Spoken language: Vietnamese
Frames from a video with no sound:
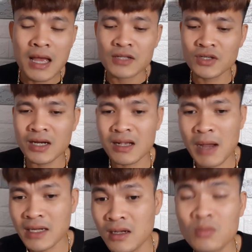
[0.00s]
cho nên là các
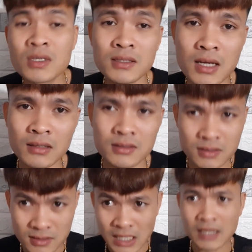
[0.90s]
bạn không thương tiếc,
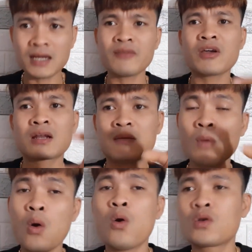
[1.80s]
dẫn đến cái việc là
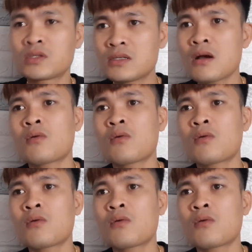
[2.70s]
bô nó xước,